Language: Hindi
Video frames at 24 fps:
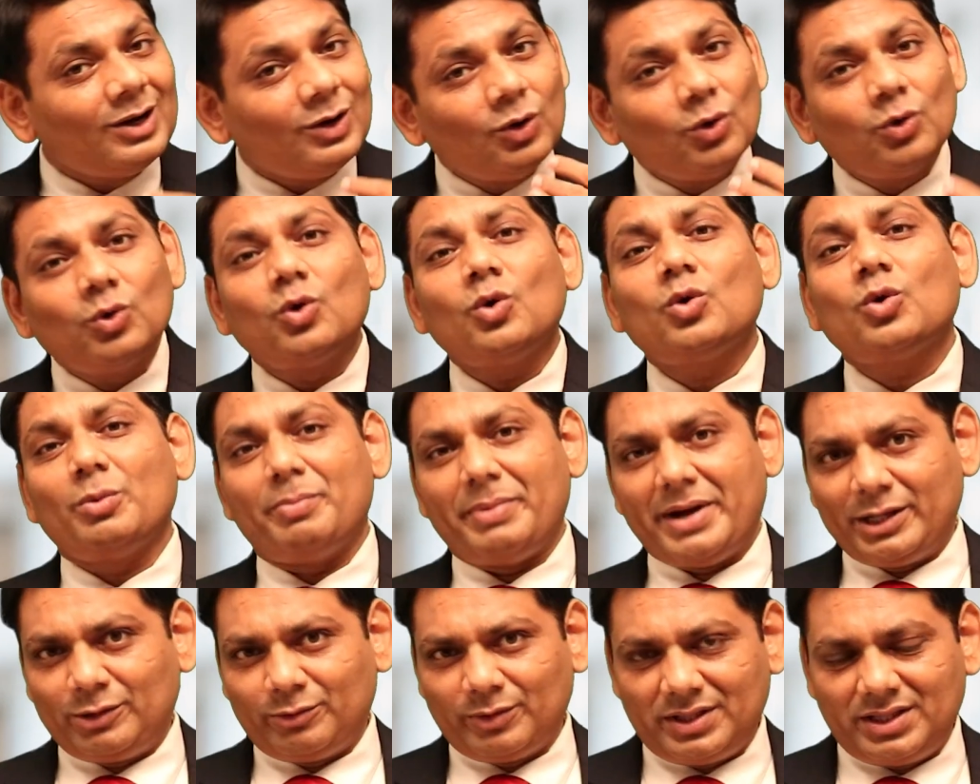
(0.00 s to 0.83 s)
लोगों को
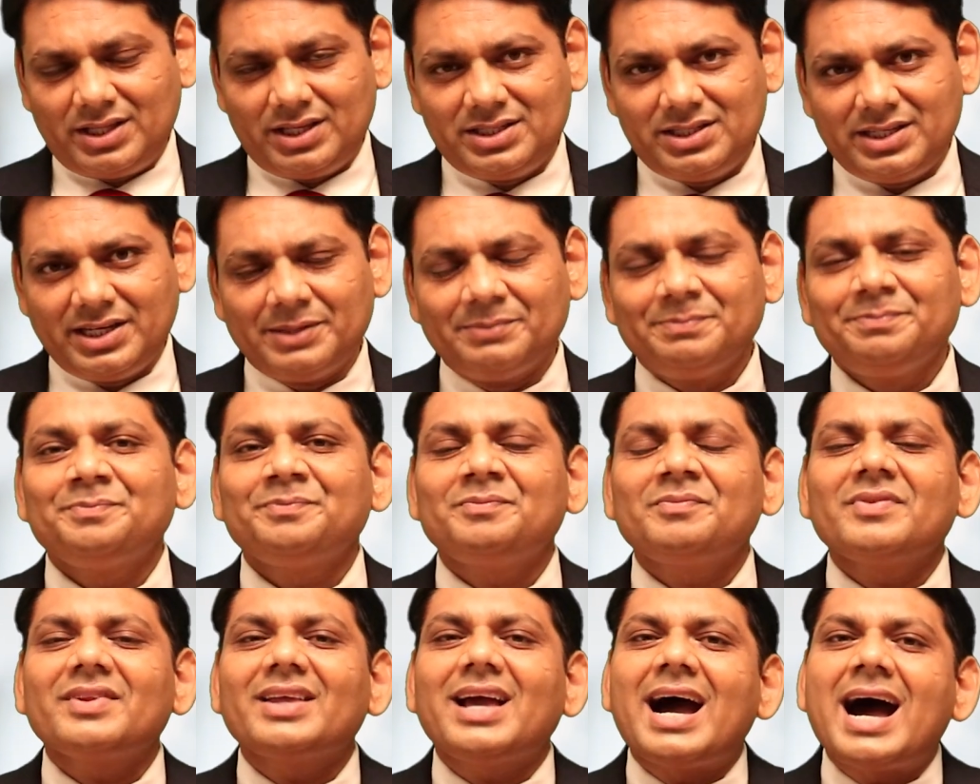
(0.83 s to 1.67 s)
महत्व दीजिए
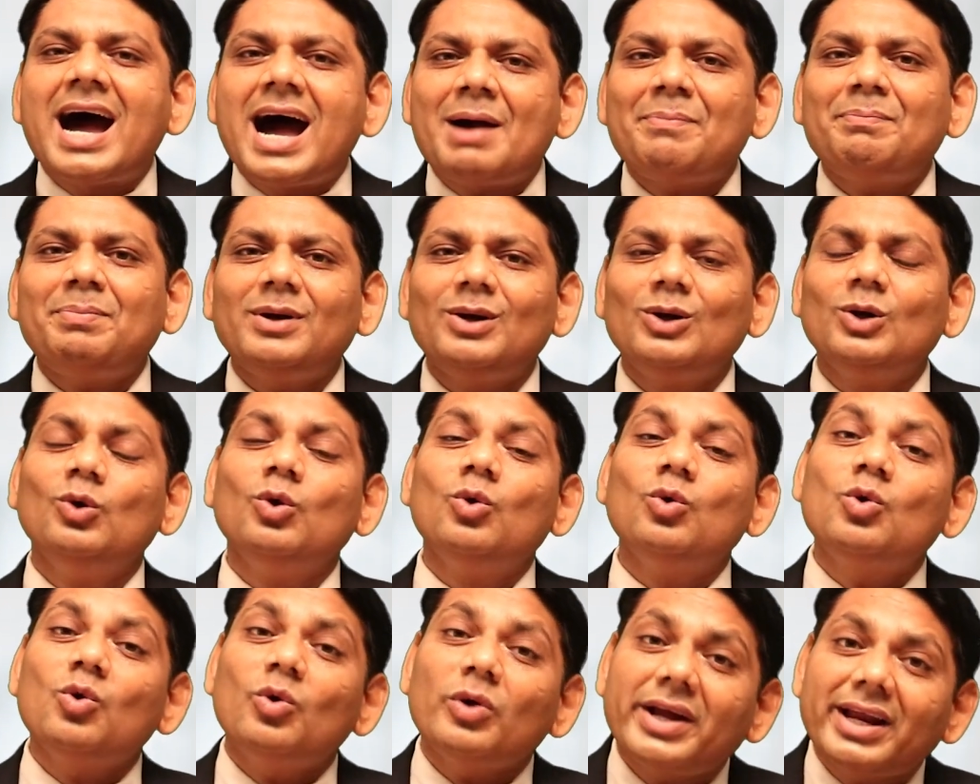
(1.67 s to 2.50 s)
आप
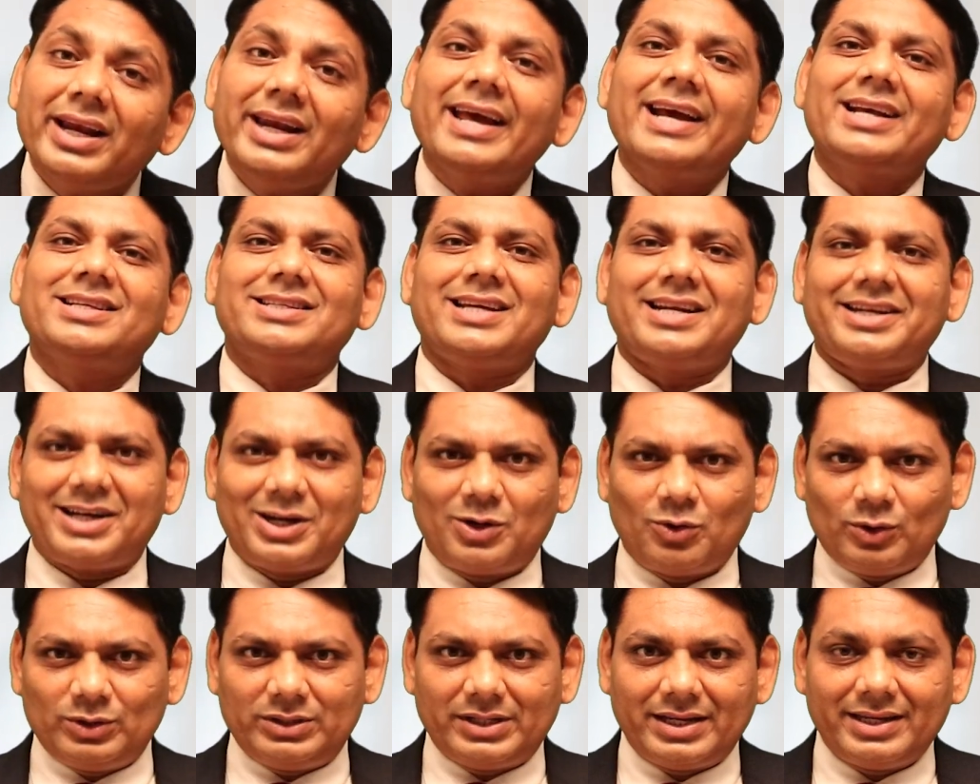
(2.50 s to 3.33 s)
लोगों के लिए
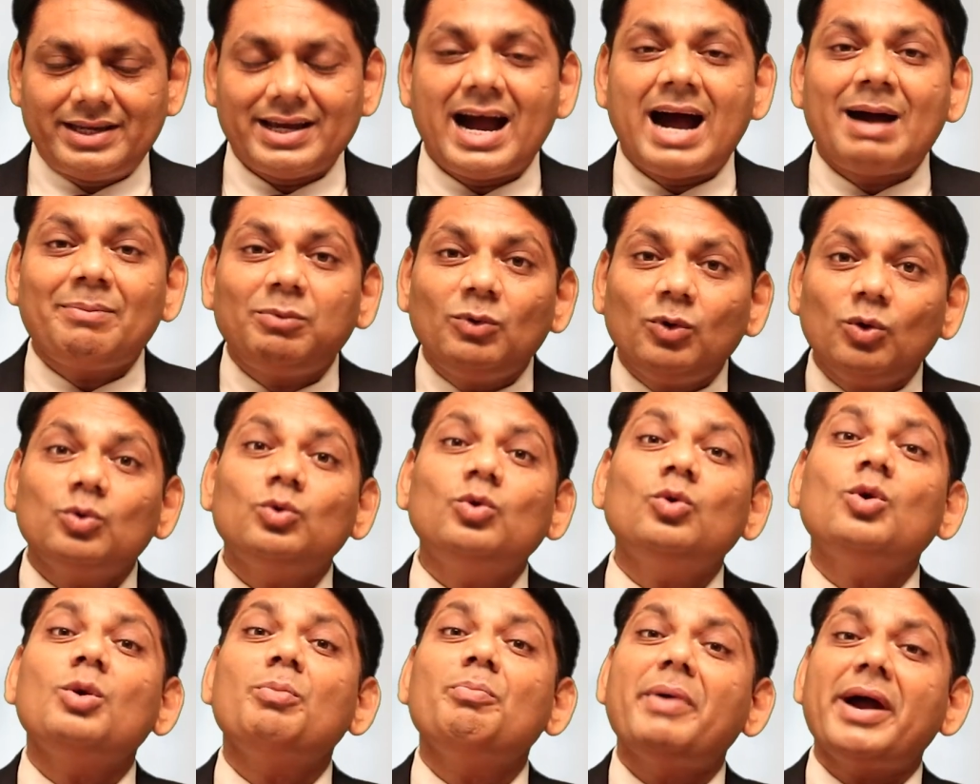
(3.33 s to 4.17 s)
एक्साइटेड हो जाइए आप
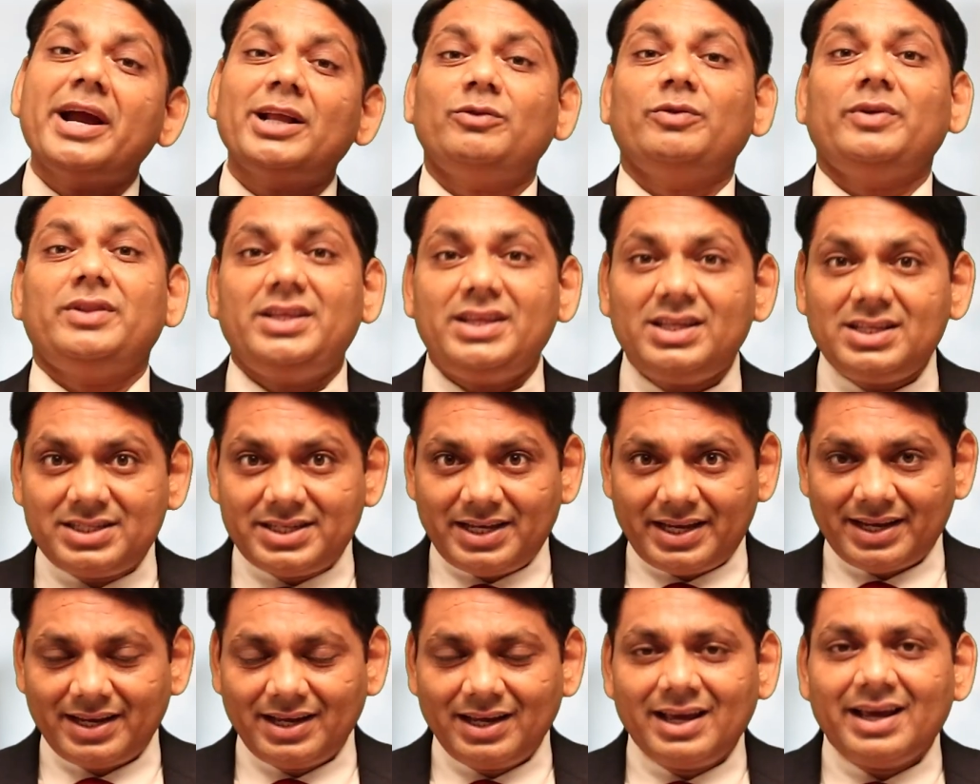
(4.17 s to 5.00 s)
लोगों को महत्व
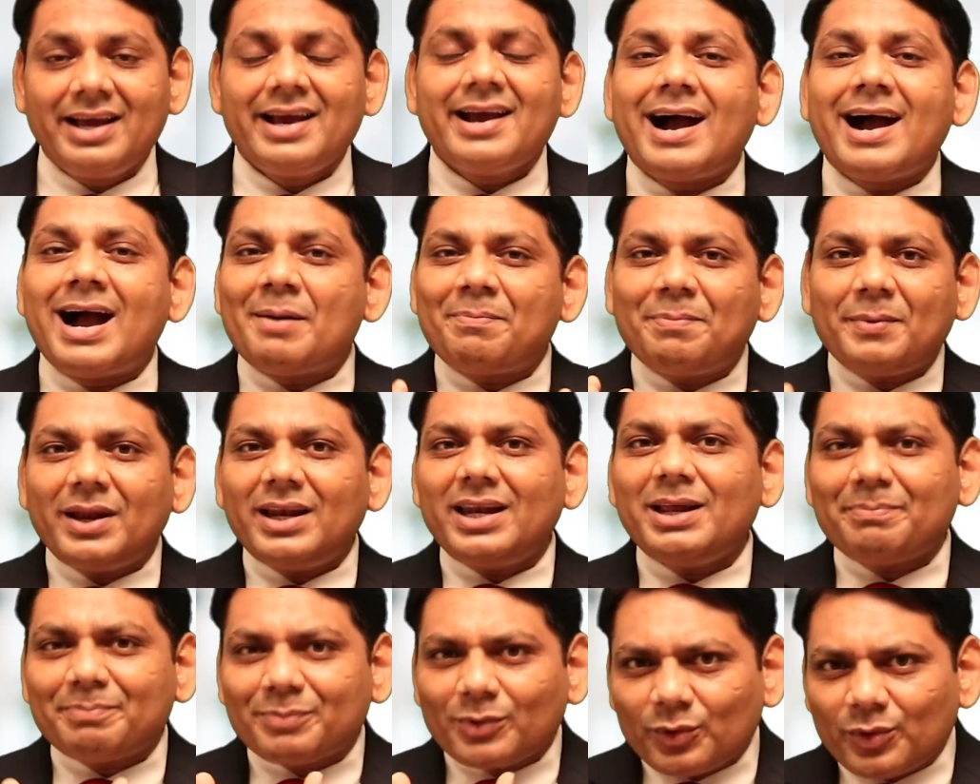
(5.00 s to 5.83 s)
दीजिए आपके
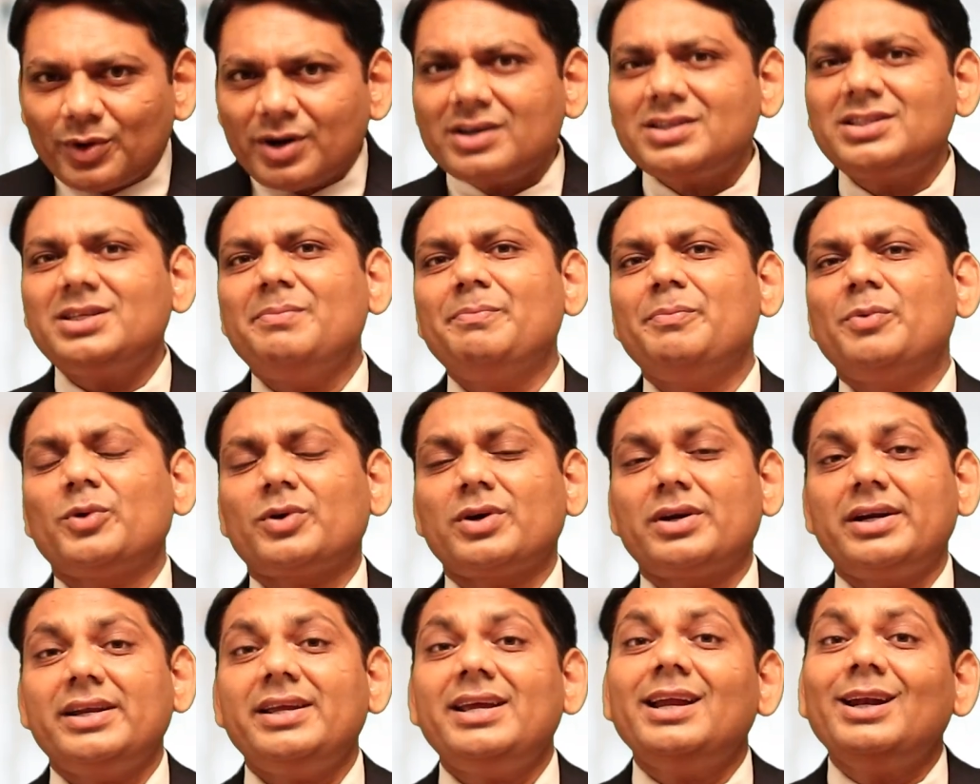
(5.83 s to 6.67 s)
लिए प्रोडक्ट्स
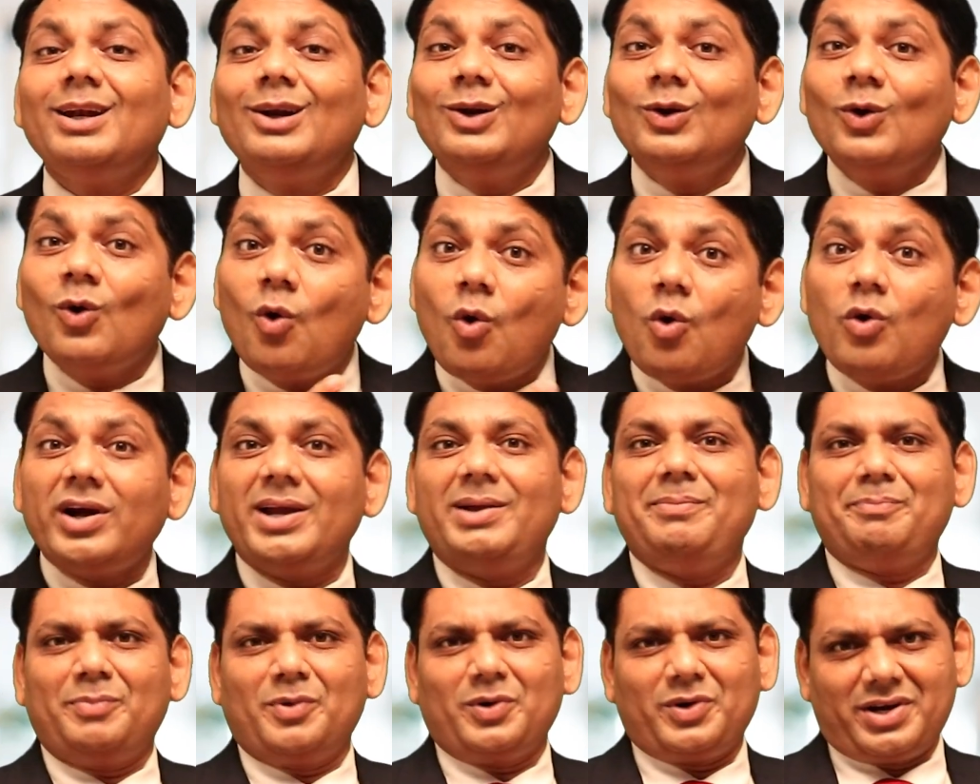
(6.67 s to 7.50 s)
इंपोर्टेंट नहीं है लोग
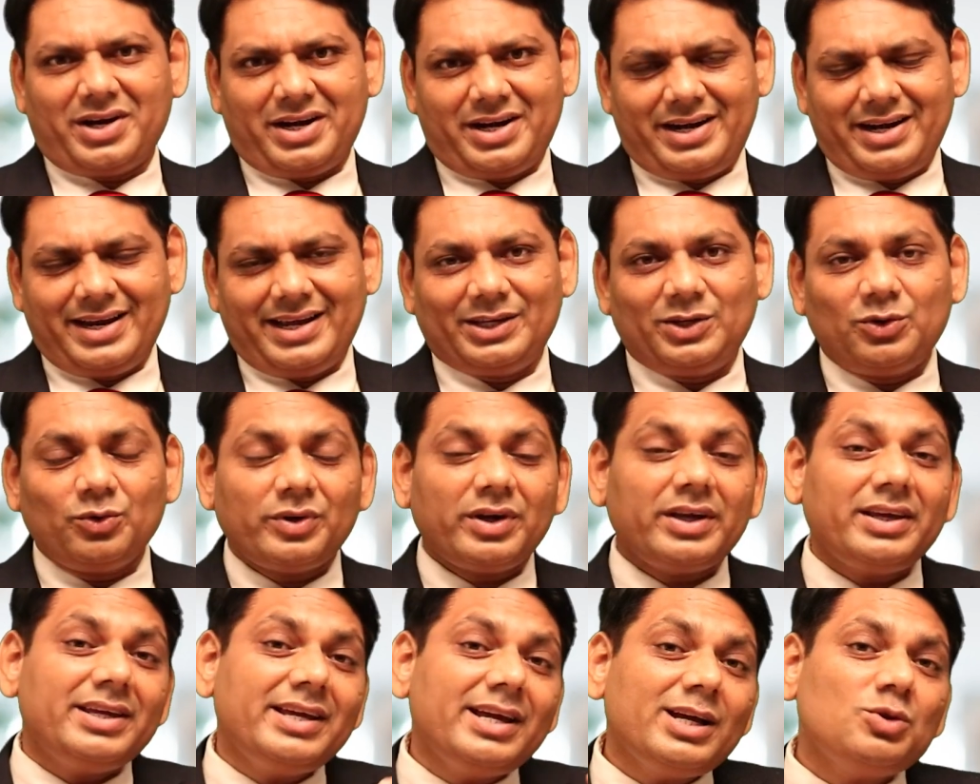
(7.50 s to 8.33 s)
इंपोर्टेंट है
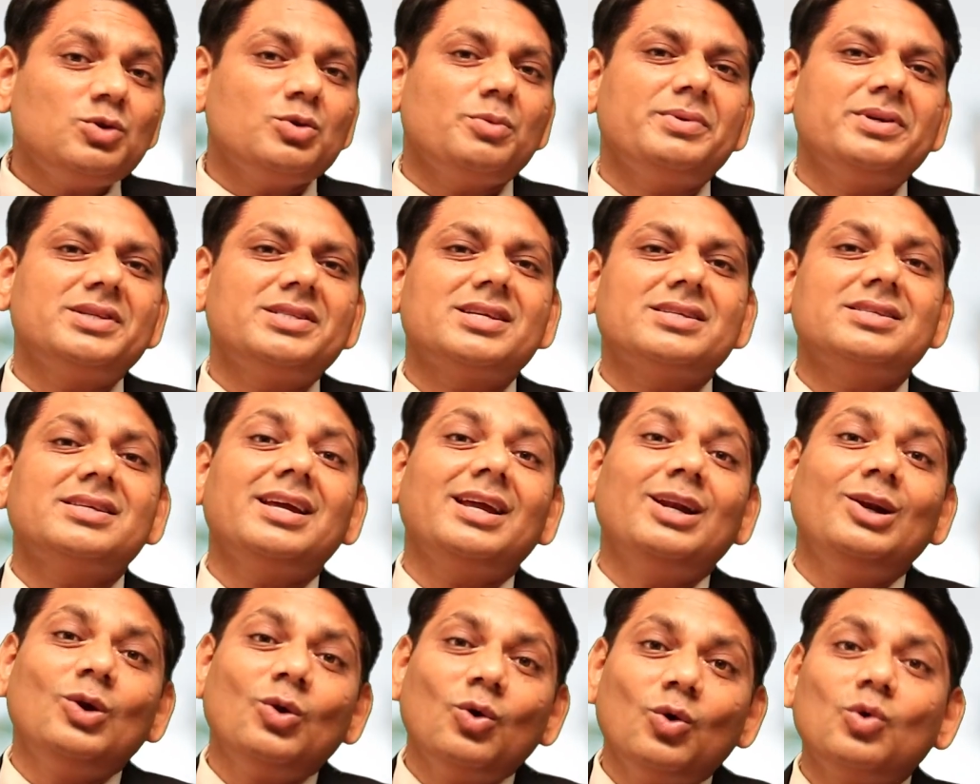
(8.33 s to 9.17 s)
क्योंकि ये जो बिजनेस है
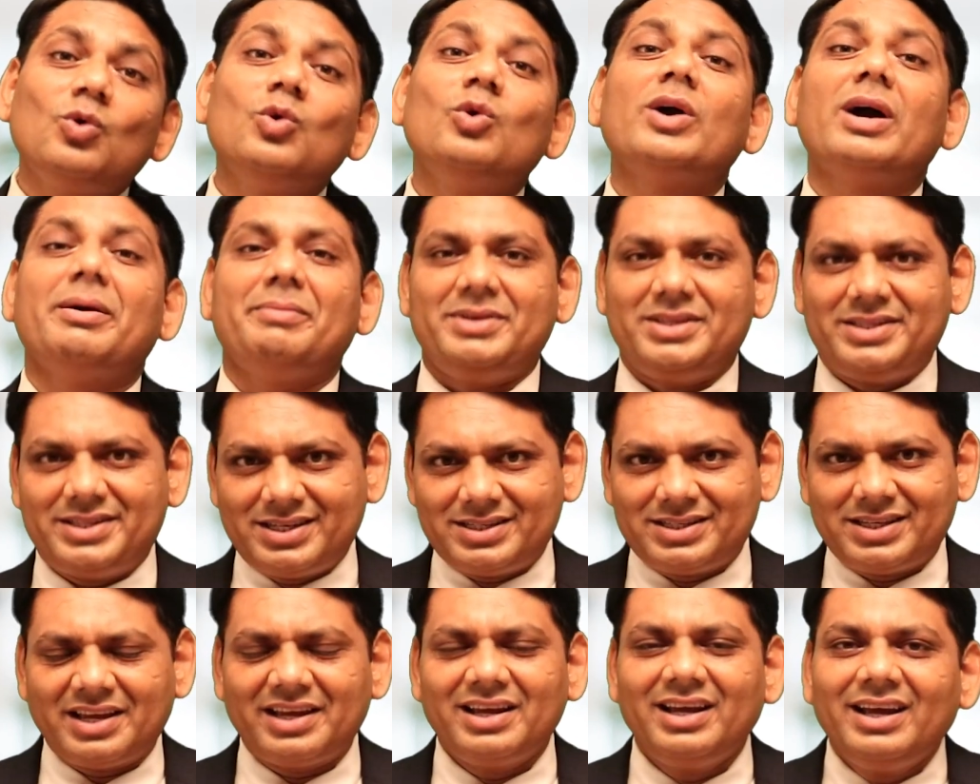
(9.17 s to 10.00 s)
ये लोगों का
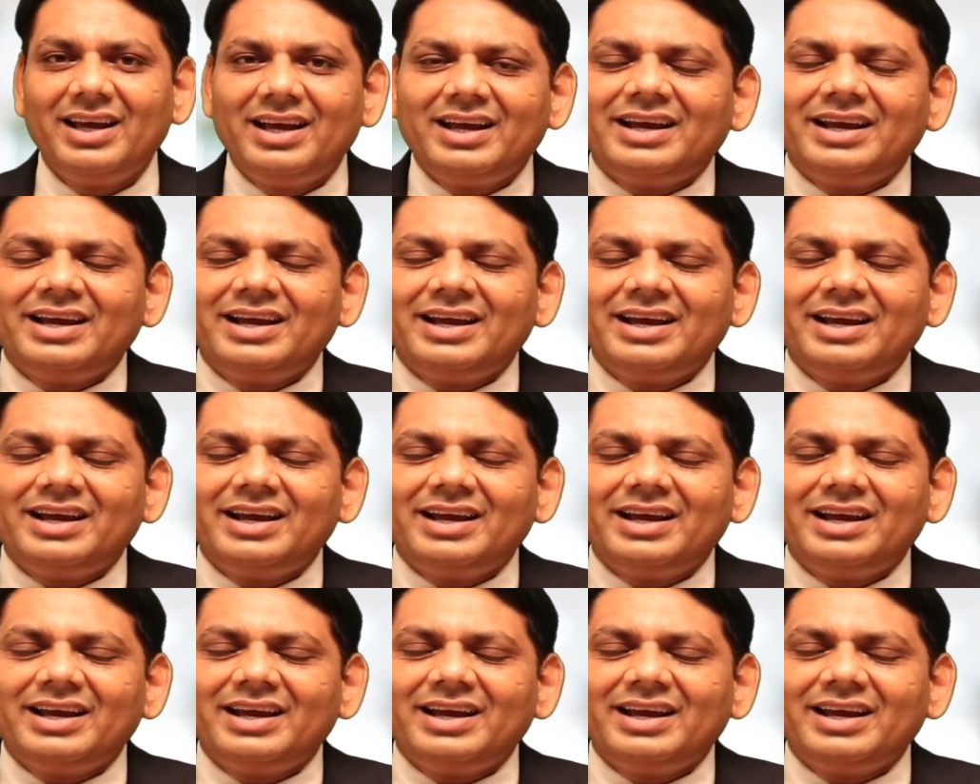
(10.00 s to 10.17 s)
बिजनेस है